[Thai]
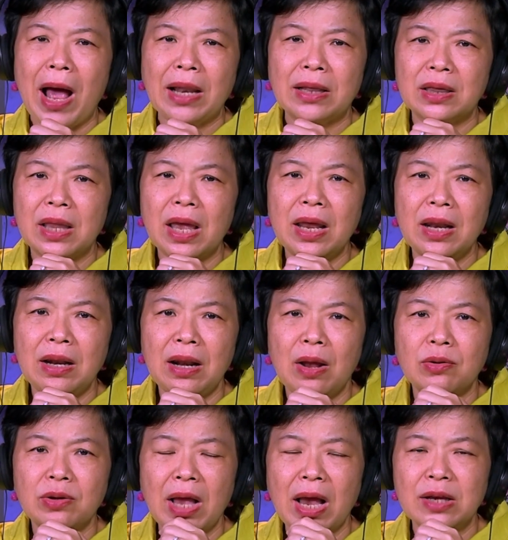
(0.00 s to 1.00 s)
บการเต้น
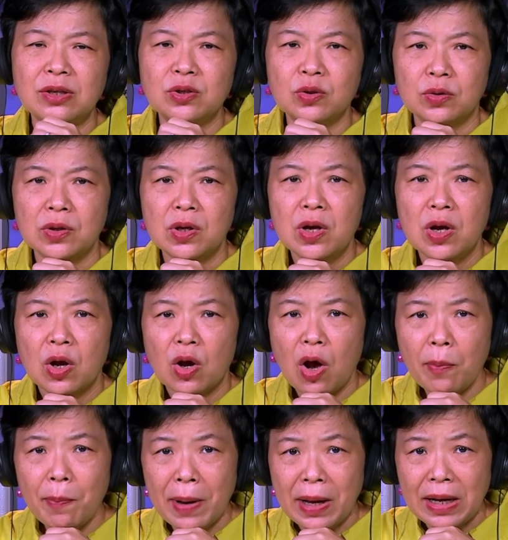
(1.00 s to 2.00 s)
แล้วท้ายสุด
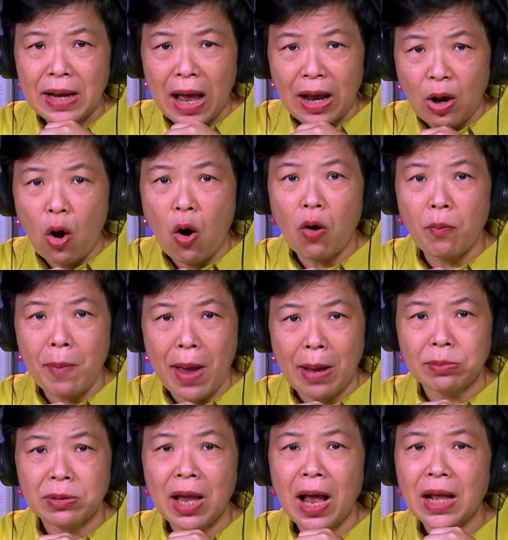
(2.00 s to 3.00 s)
ก็เป็นนักออกแบ
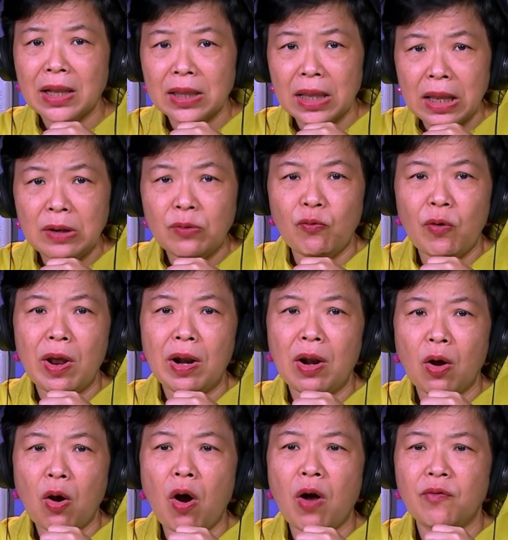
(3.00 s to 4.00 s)
บท่าเต้น
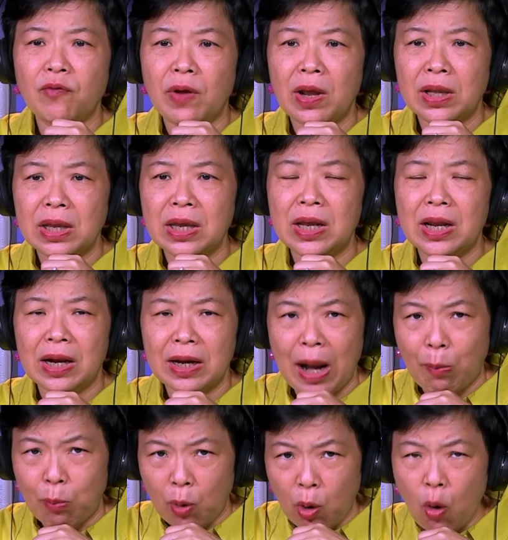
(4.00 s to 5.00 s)
ละครเวทีระ
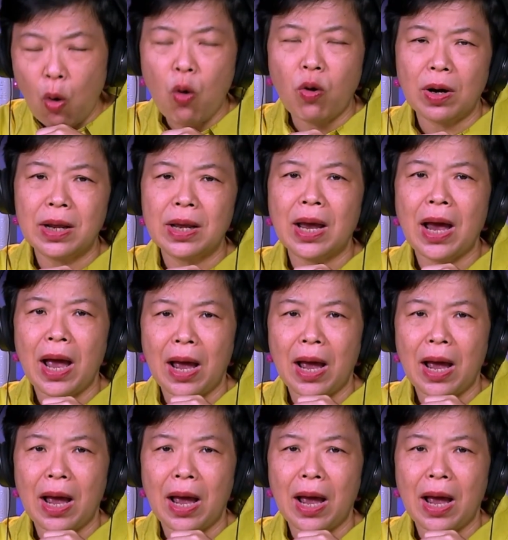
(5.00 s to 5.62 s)
ดับโลกเลย